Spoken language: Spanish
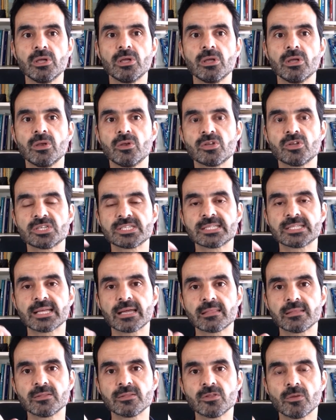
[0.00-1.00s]
nos están
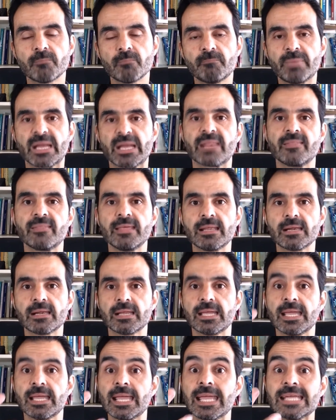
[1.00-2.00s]
haciendo perder
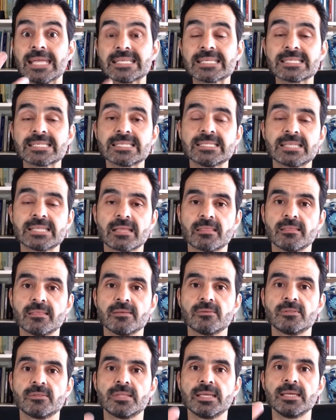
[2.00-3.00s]
esa
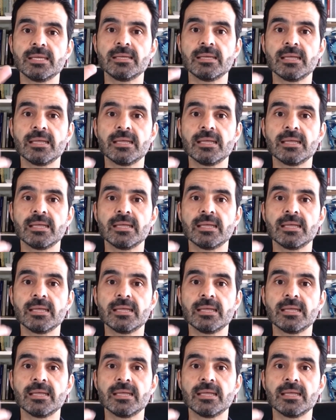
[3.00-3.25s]
sensación de